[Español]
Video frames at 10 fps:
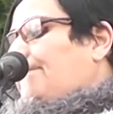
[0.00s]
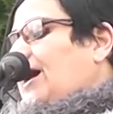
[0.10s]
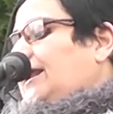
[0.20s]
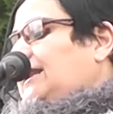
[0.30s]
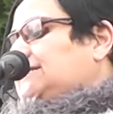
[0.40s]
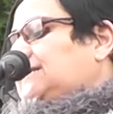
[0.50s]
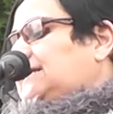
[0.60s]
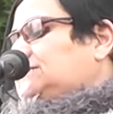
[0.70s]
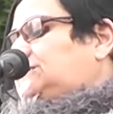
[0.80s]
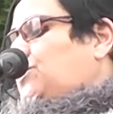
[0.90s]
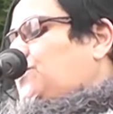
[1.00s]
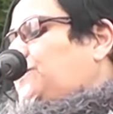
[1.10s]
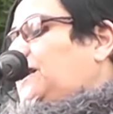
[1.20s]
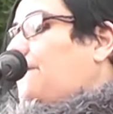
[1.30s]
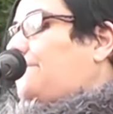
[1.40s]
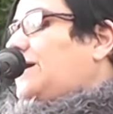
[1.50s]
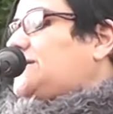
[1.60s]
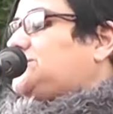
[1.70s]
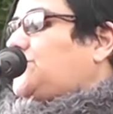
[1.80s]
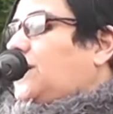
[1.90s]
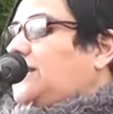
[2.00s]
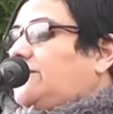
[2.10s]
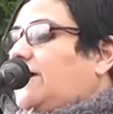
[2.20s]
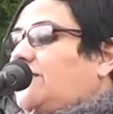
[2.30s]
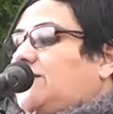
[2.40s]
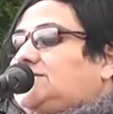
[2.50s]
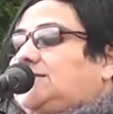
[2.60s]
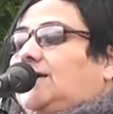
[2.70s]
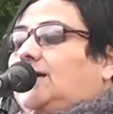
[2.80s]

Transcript: para la selección de las personalidades